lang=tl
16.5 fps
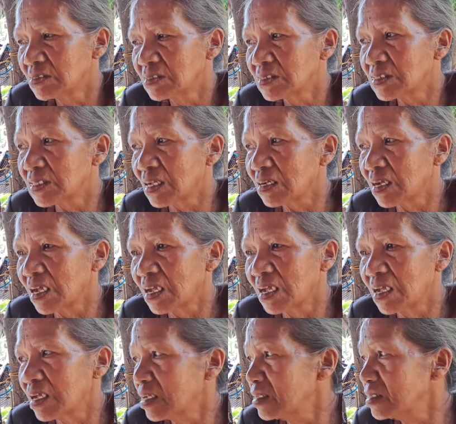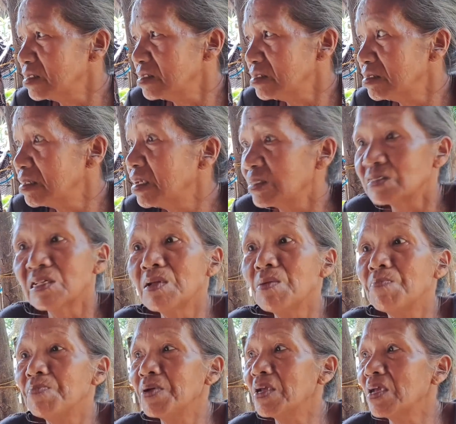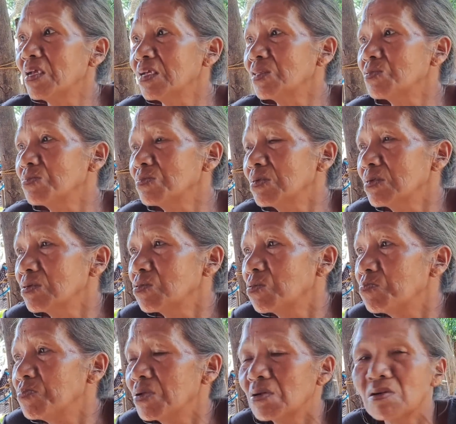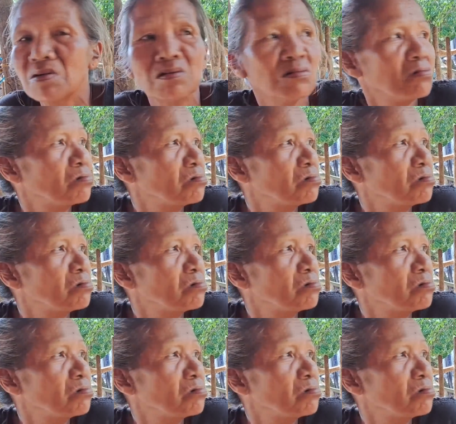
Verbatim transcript: Saka, hindi, bigay ito ng gobyerno.